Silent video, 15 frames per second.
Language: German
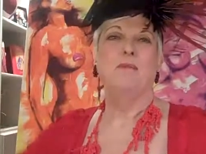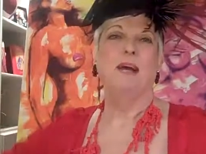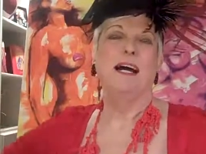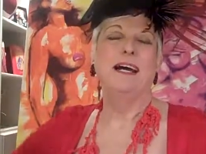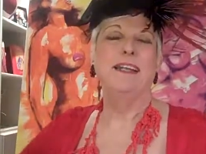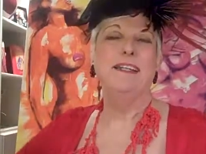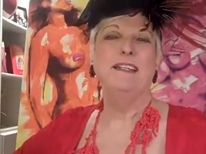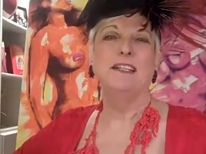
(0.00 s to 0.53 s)
bei
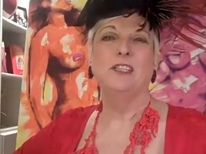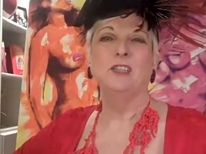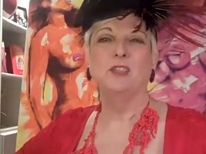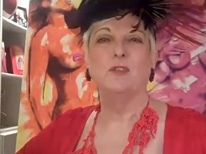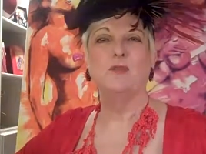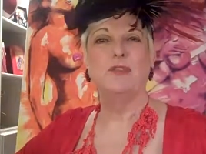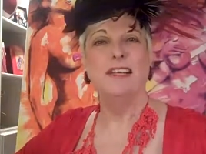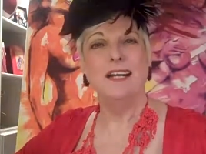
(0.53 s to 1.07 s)
anderen
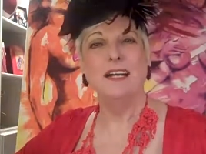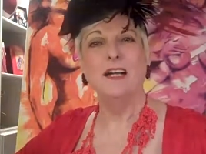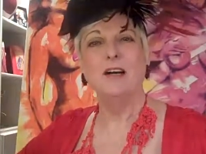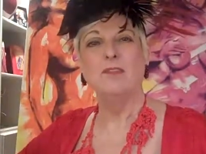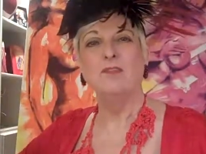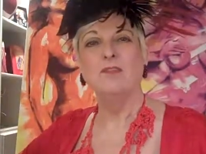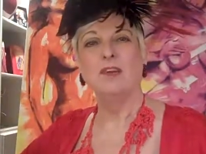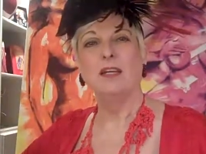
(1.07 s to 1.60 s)
schon lange
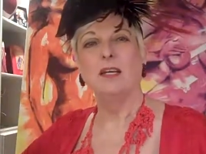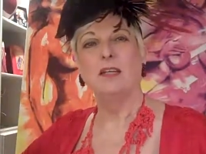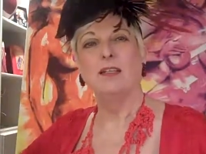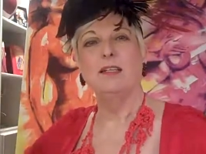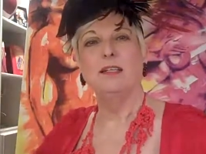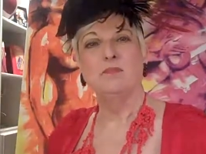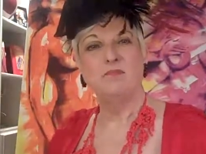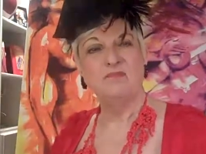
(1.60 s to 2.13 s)
auf dem Wecker
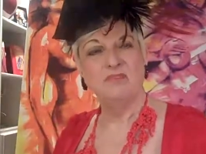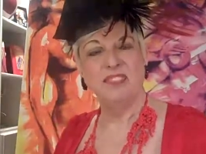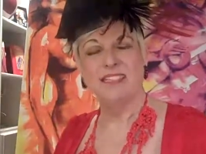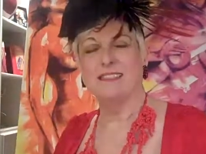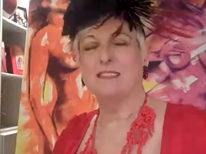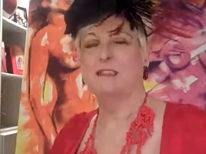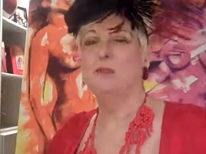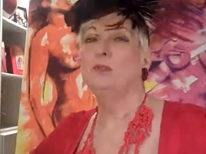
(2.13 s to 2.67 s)
ging,
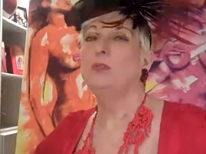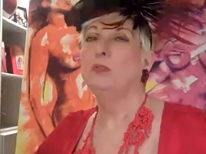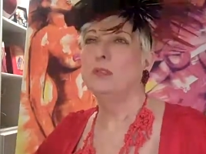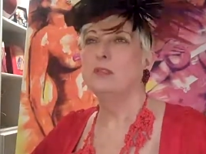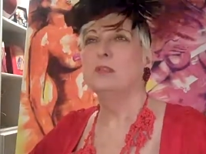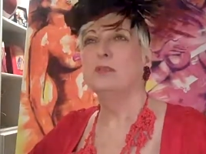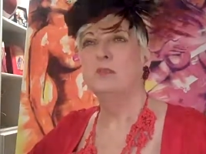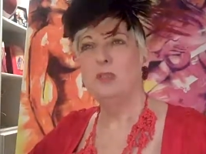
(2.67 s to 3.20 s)
das
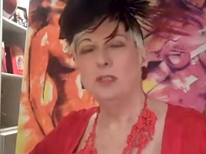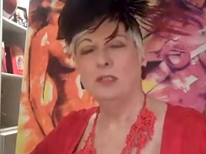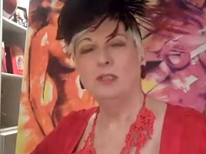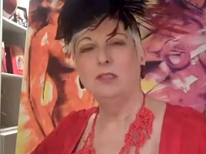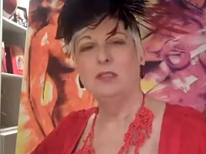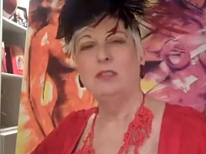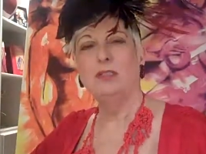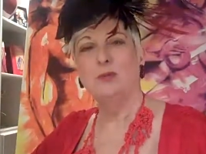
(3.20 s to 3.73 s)
tut
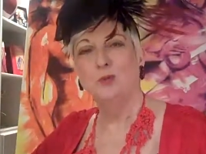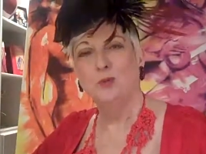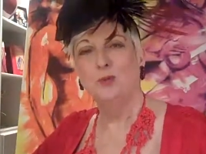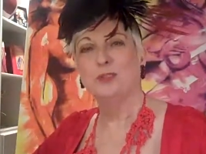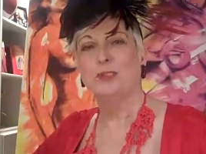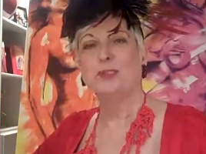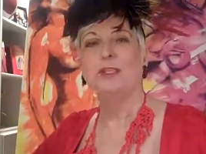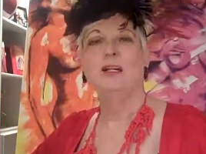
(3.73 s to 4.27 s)
wirklich
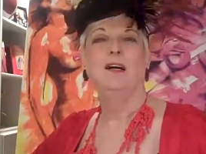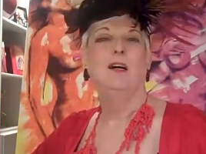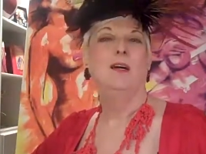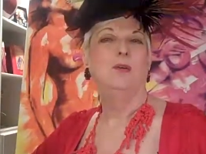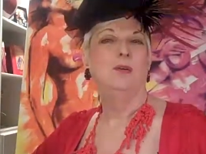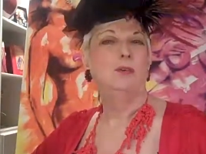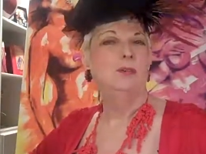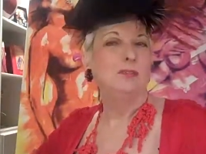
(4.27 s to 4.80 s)
gut.
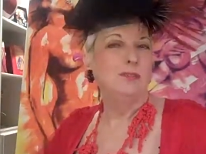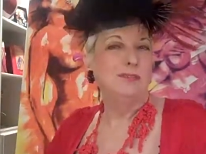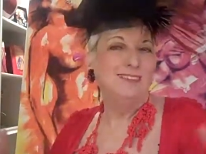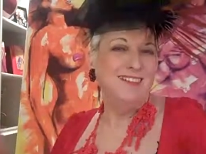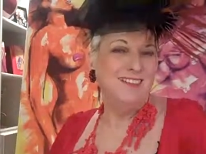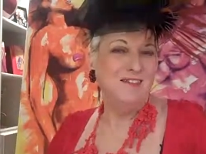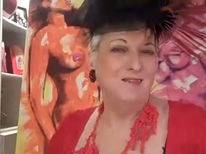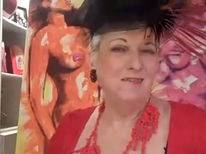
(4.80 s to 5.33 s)
Und
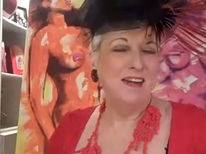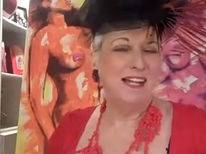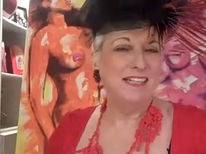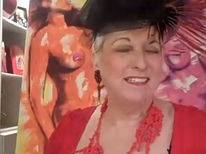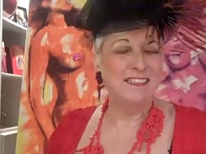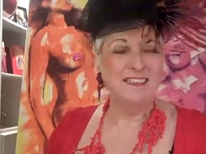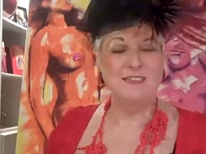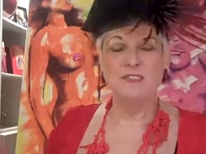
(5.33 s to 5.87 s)

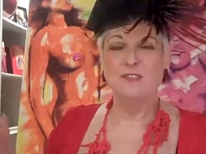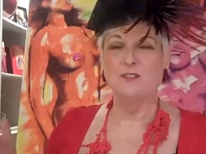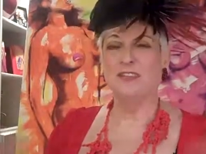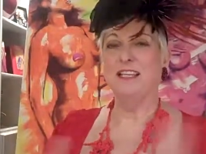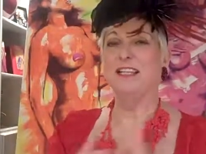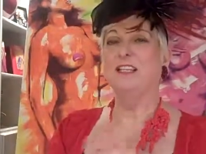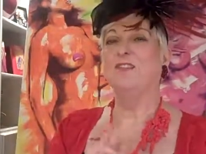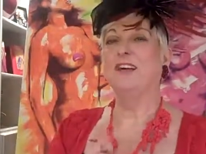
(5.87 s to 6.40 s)
macht es,
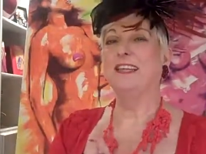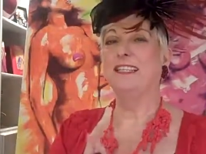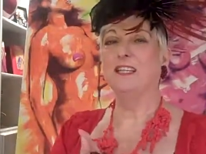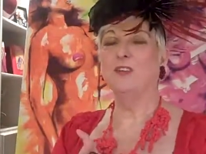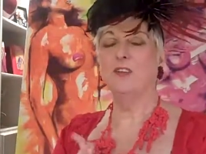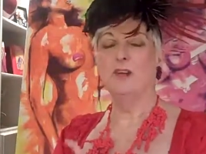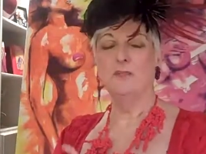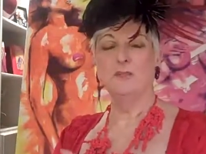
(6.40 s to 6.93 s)
wer nicht
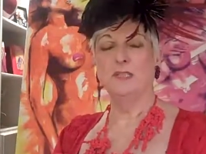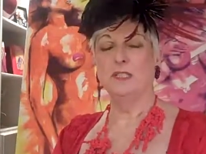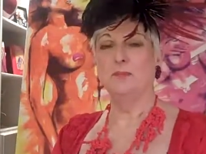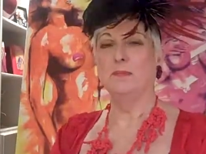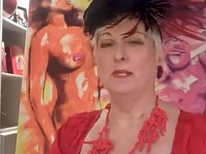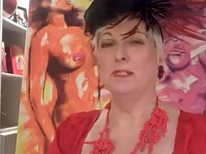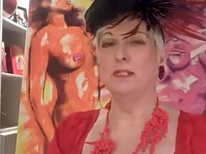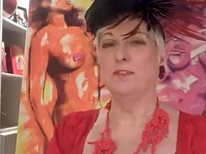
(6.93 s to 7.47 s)
weiterkommt, ich
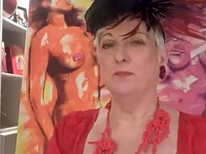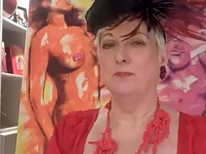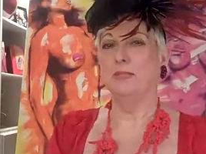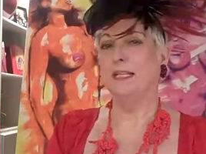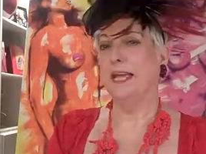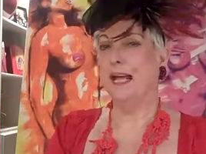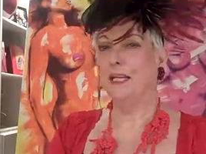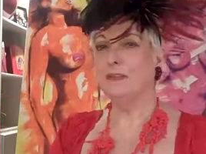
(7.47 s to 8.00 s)
mache da
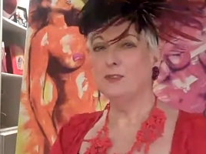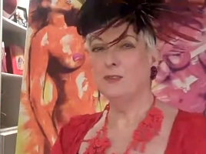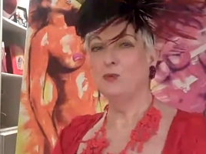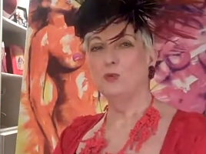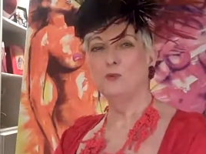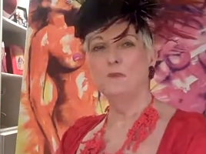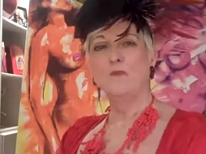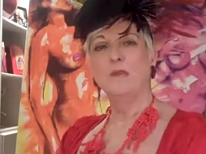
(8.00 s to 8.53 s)
Webinare
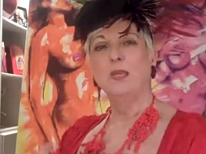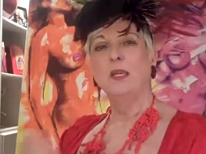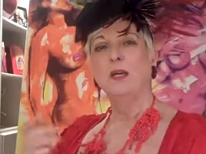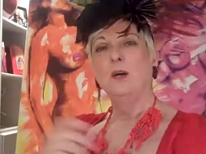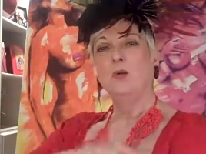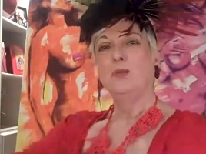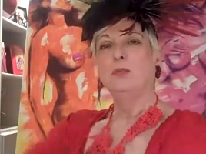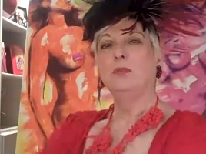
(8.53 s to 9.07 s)
zu
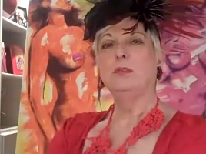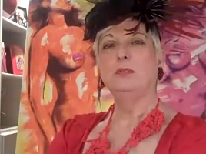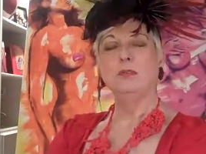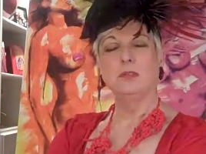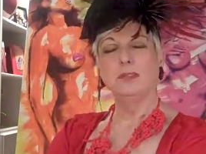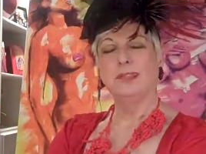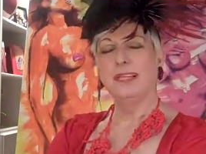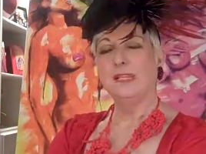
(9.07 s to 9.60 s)
und
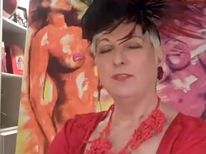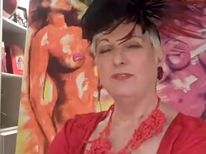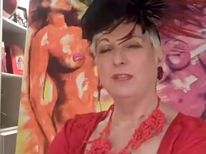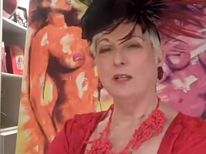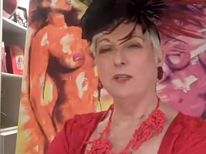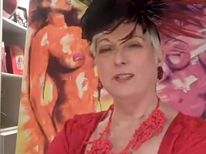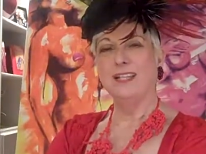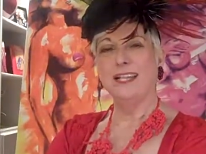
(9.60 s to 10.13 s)
äh, helfe
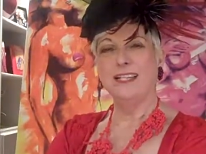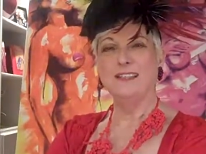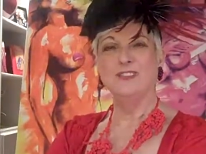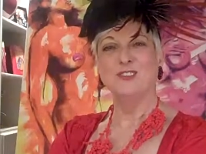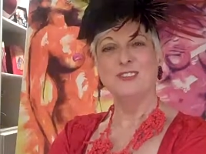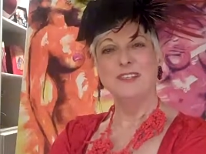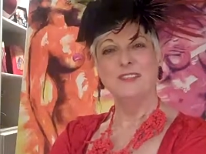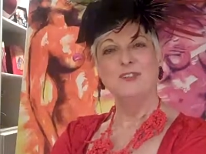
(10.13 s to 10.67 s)
da auch gerne
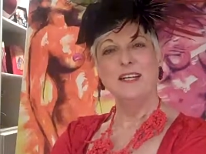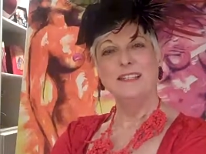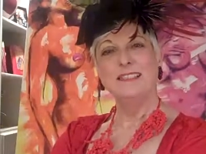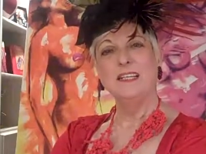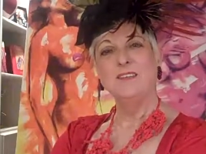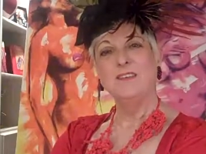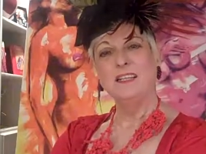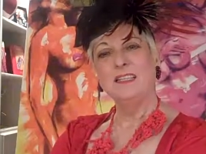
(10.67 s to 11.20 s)
sonst
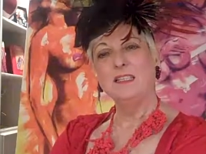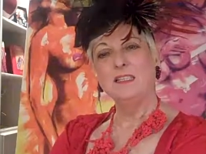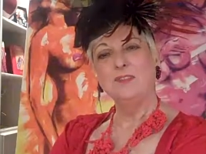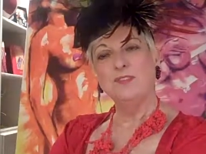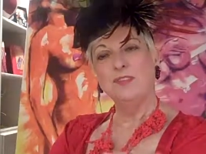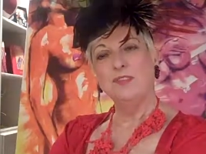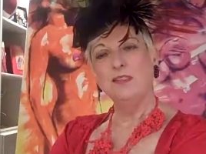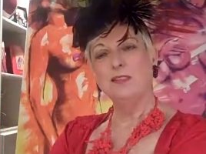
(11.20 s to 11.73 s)
weiter, weil ich
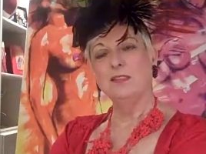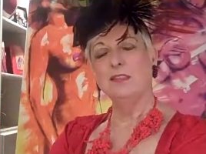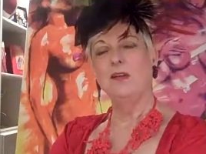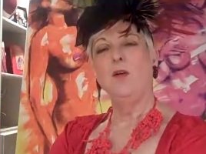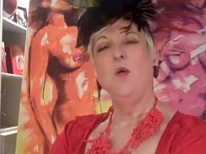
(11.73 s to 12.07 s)
finde,